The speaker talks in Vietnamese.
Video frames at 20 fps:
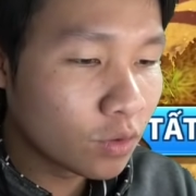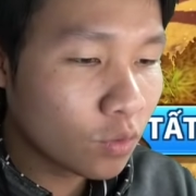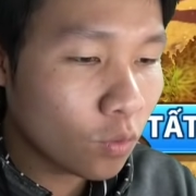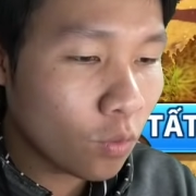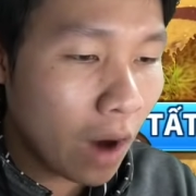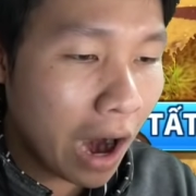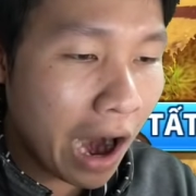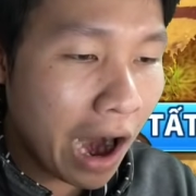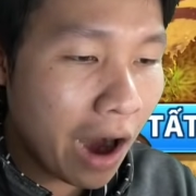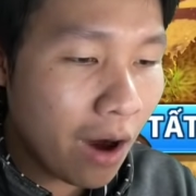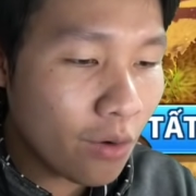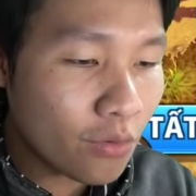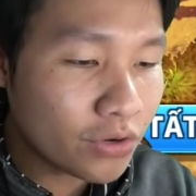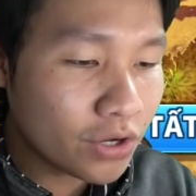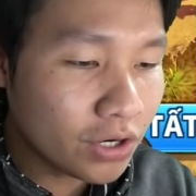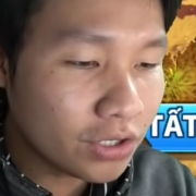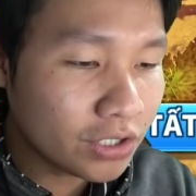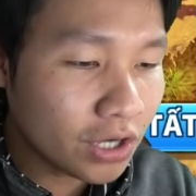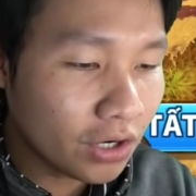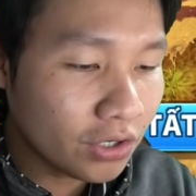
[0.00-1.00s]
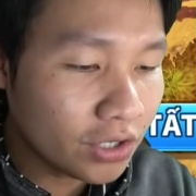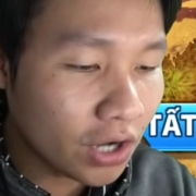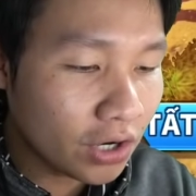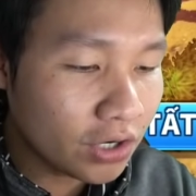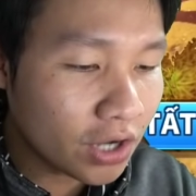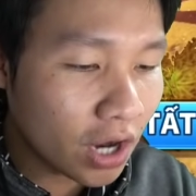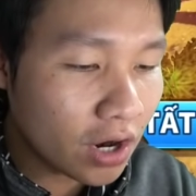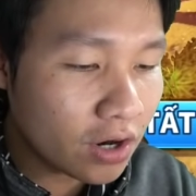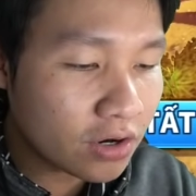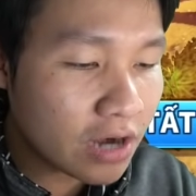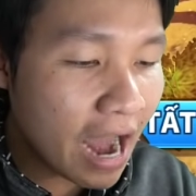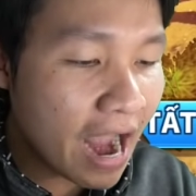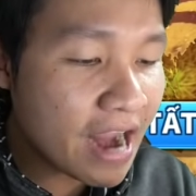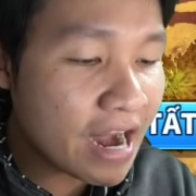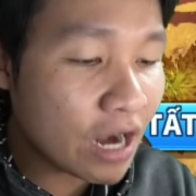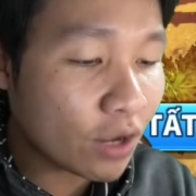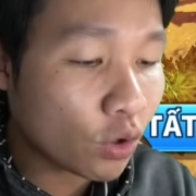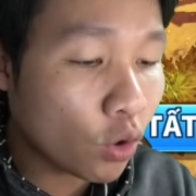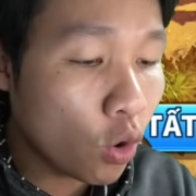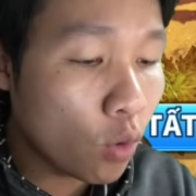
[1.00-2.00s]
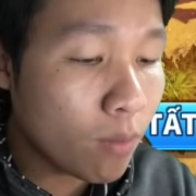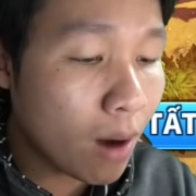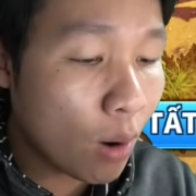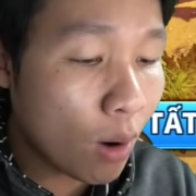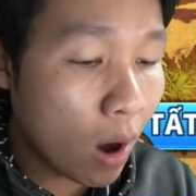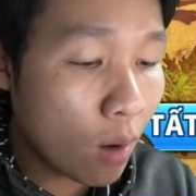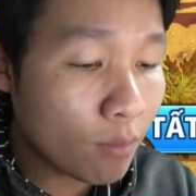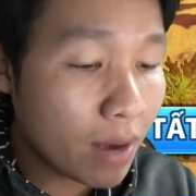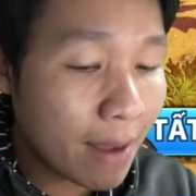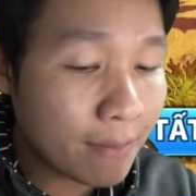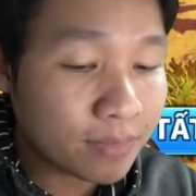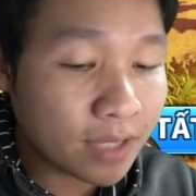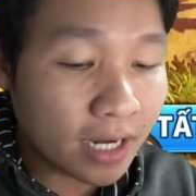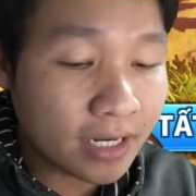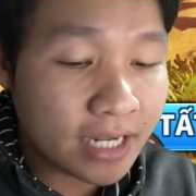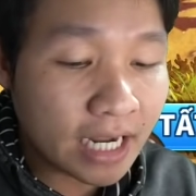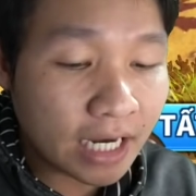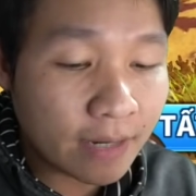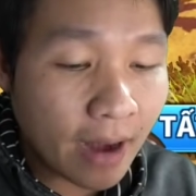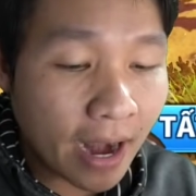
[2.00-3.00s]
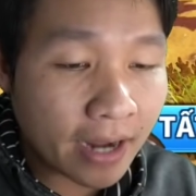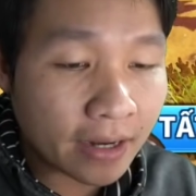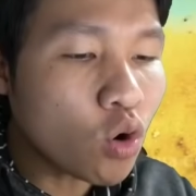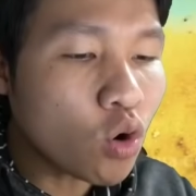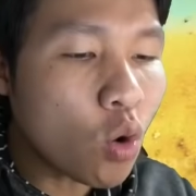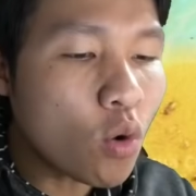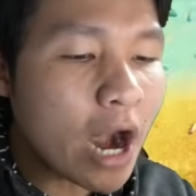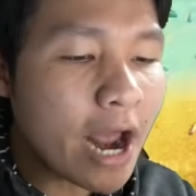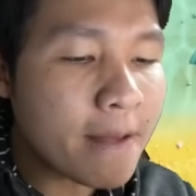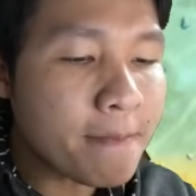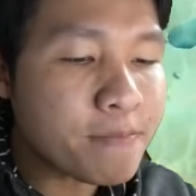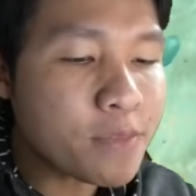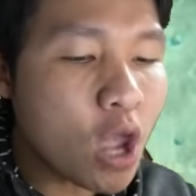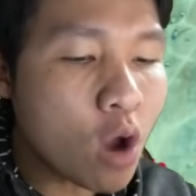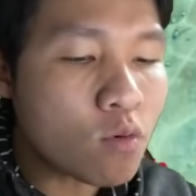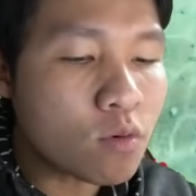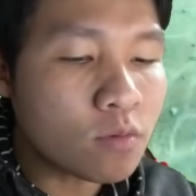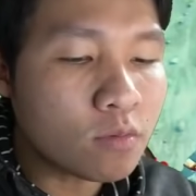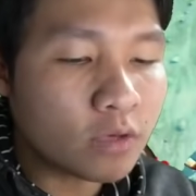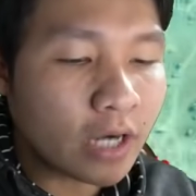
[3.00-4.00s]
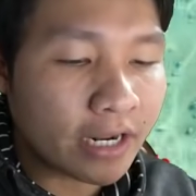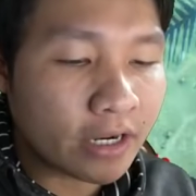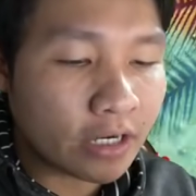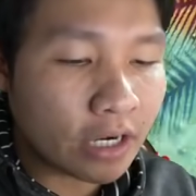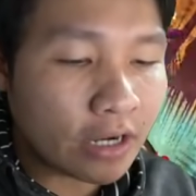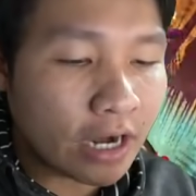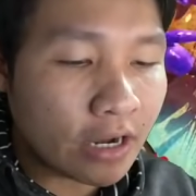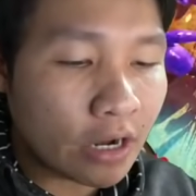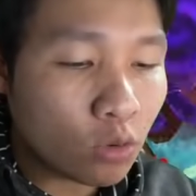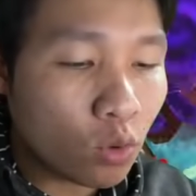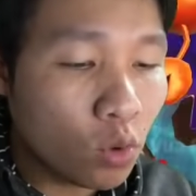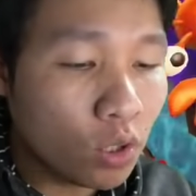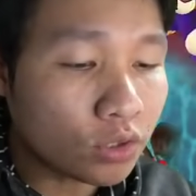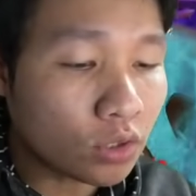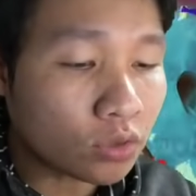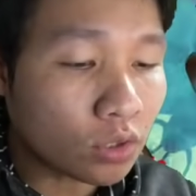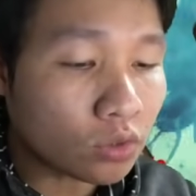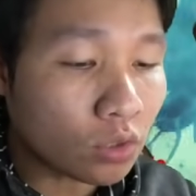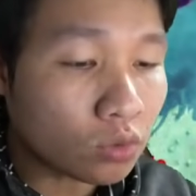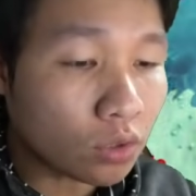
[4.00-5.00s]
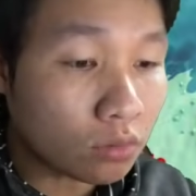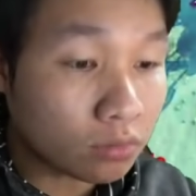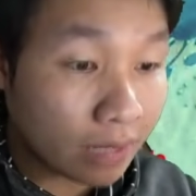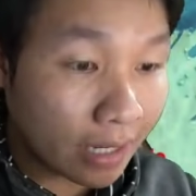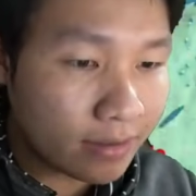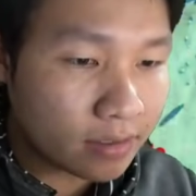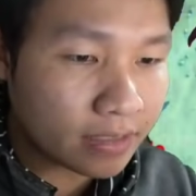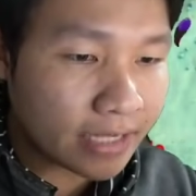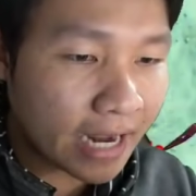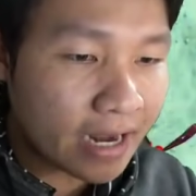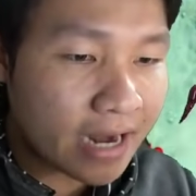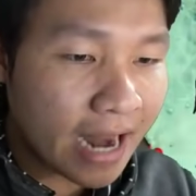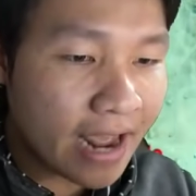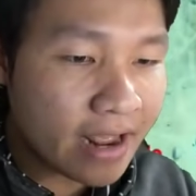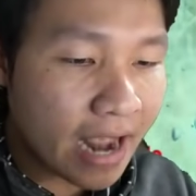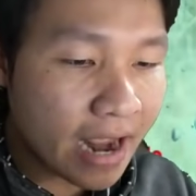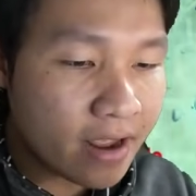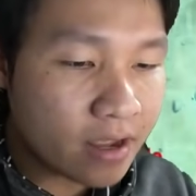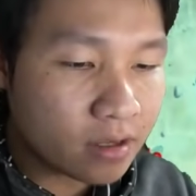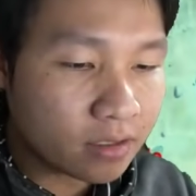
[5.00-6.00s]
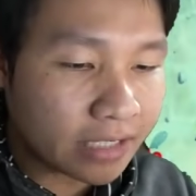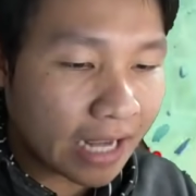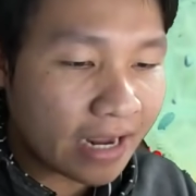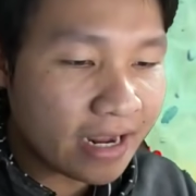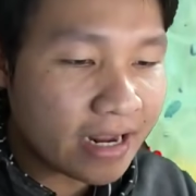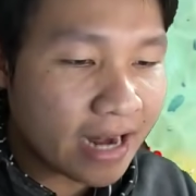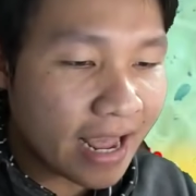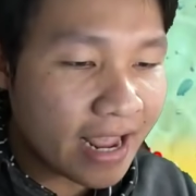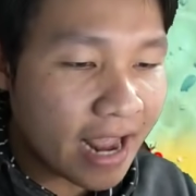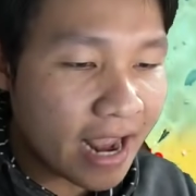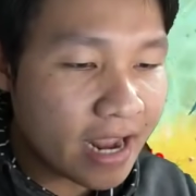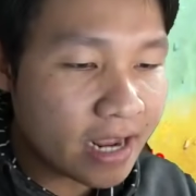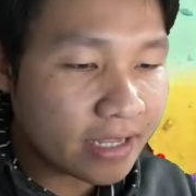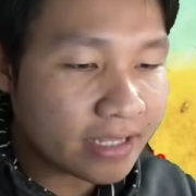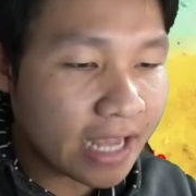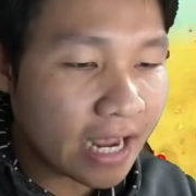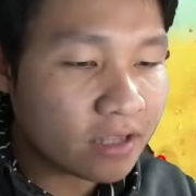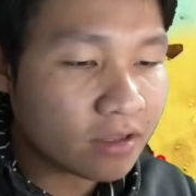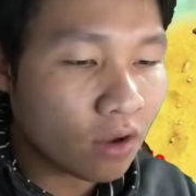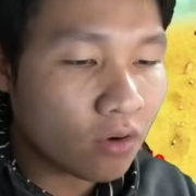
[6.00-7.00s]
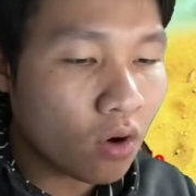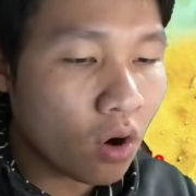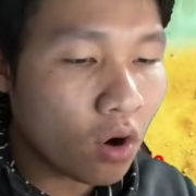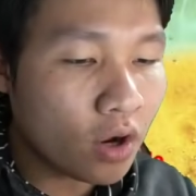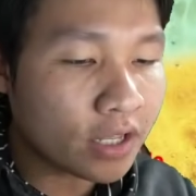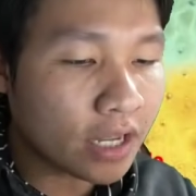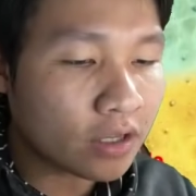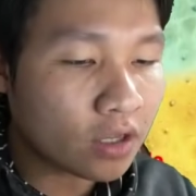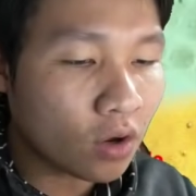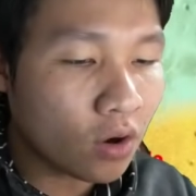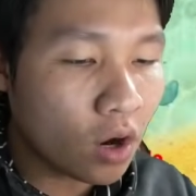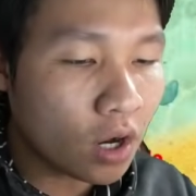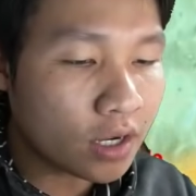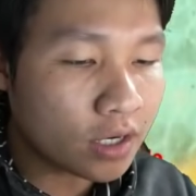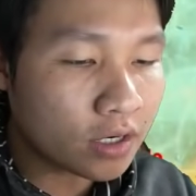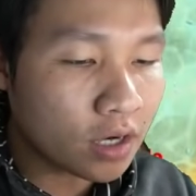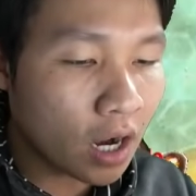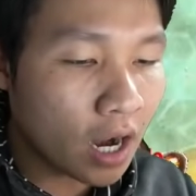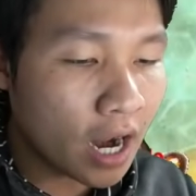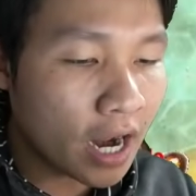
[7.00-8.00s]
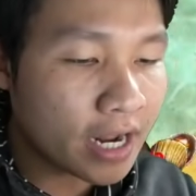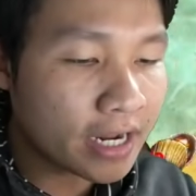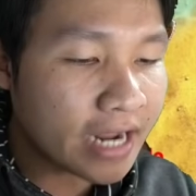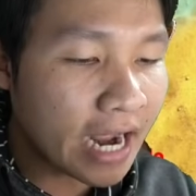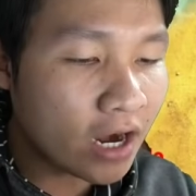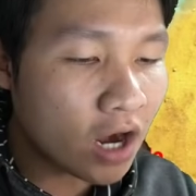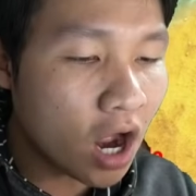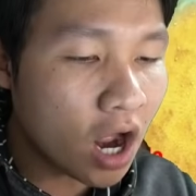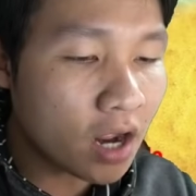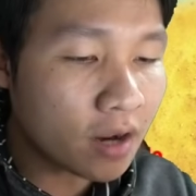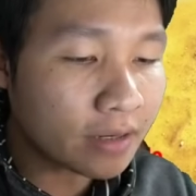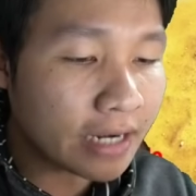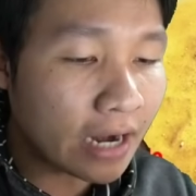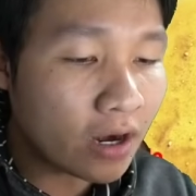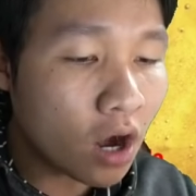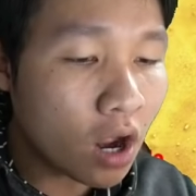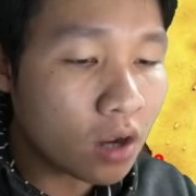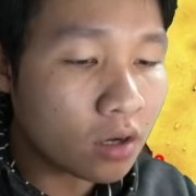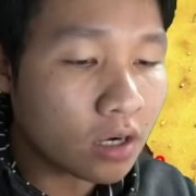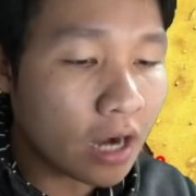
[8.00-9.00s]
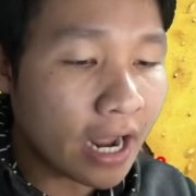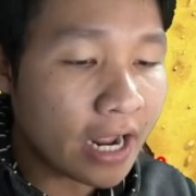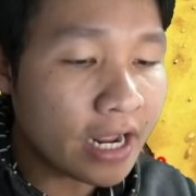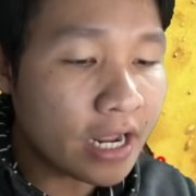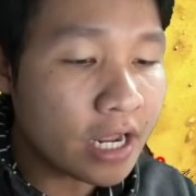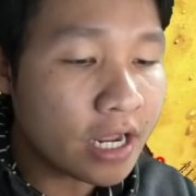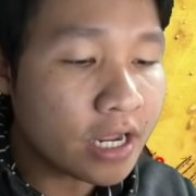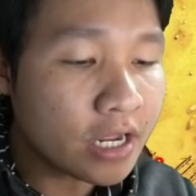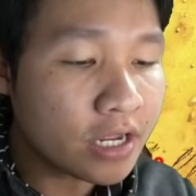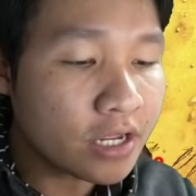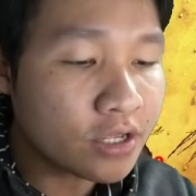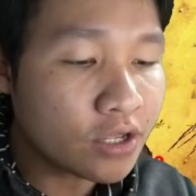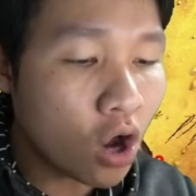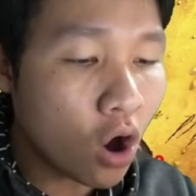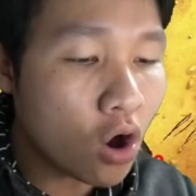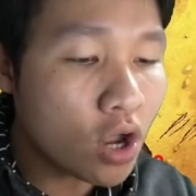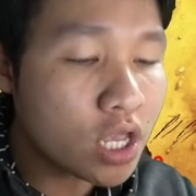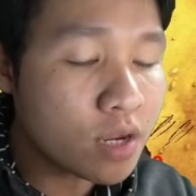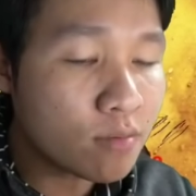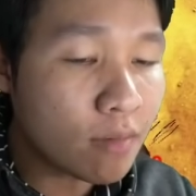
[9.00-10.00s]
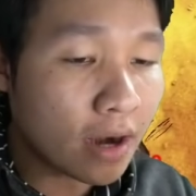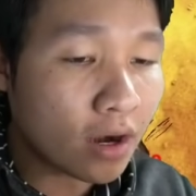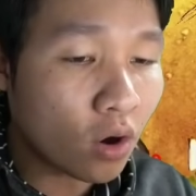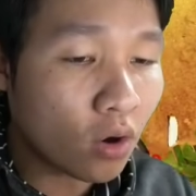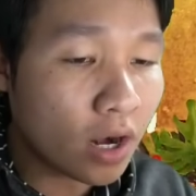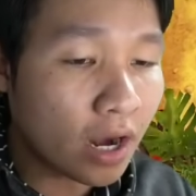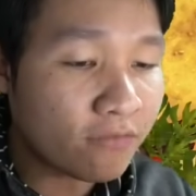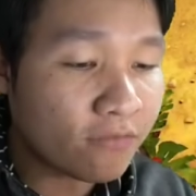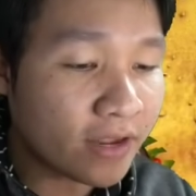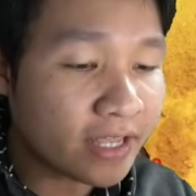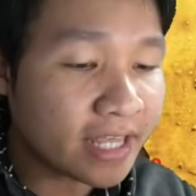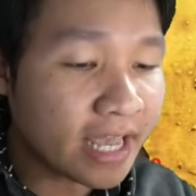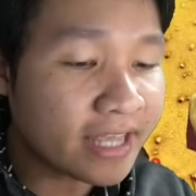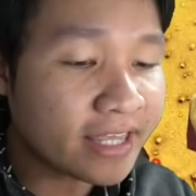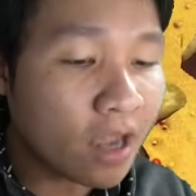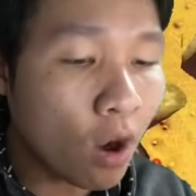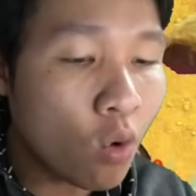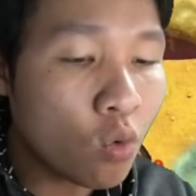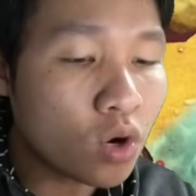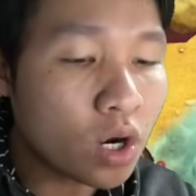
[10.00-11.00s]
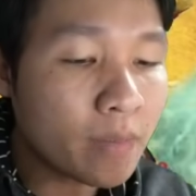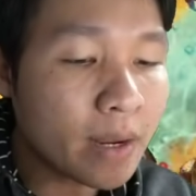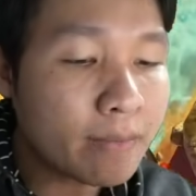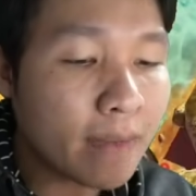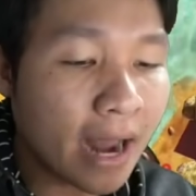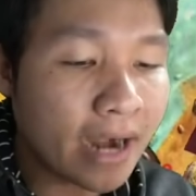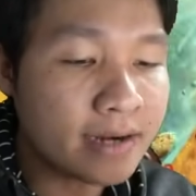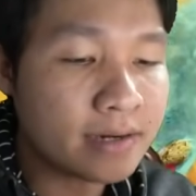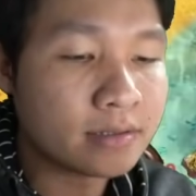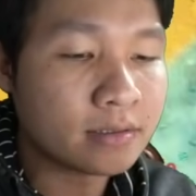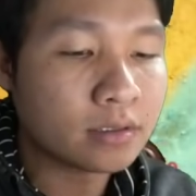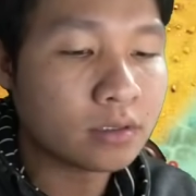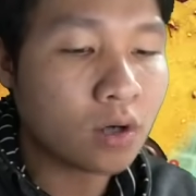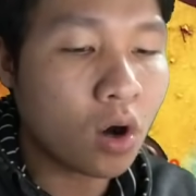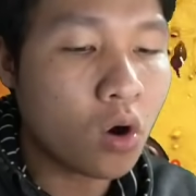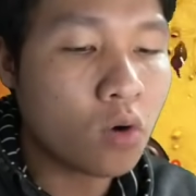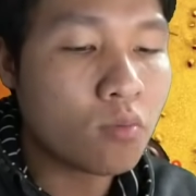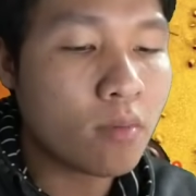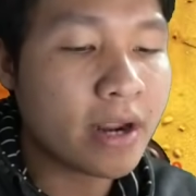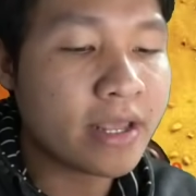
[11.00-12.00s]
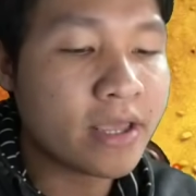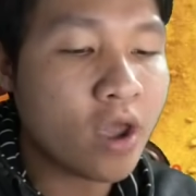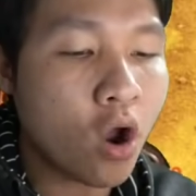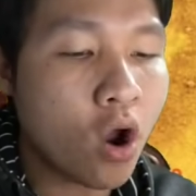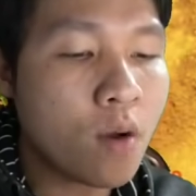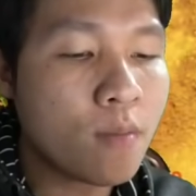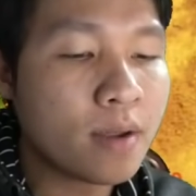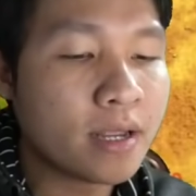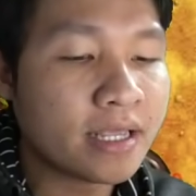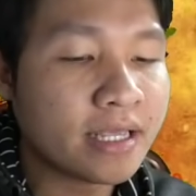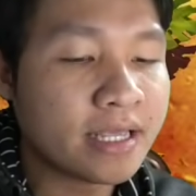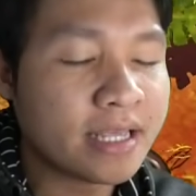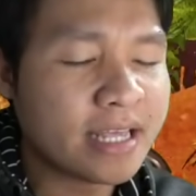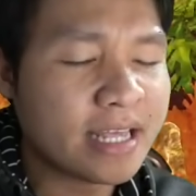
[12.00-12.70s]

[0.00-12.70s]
wow dữ dữ dữ dữ đây là cua màu hồng nam tính nha các con cua đây vô này này này ui chạy chạy chạy chạy lẹ vậy chạy gì lẹ vậy chạy từ thôi chạy từ thôi rồi cắn nó cắn nó đấy nhỏ nhưng mà gọi là phải chạy trâu nó mới mạnh còn mà nhỏ mà